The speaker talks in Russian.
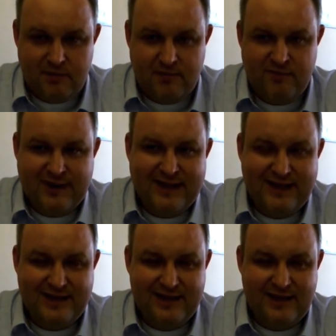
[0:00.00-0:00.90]

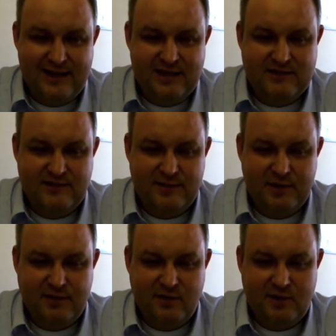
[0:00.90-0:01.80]
вероятно, не
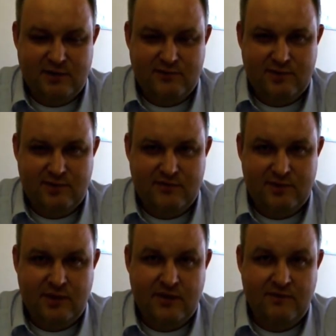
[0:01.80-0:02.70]
сформировалось вот этого
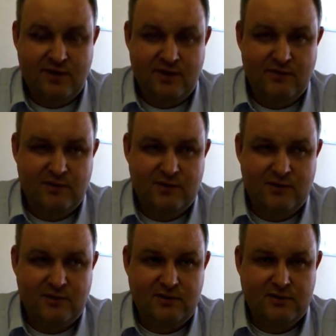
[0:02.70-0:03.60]
навыка, вот
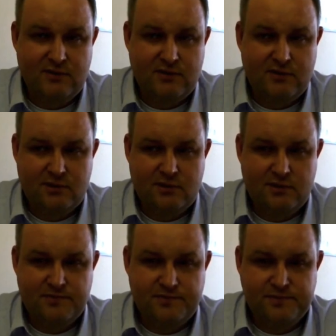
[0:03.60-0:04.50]
этого вот э,
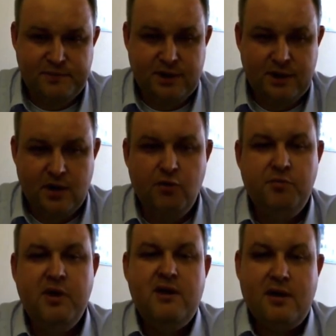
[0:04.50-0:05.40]

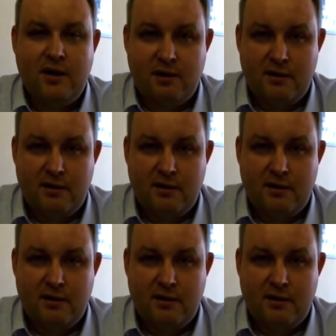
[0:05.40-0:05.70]
умения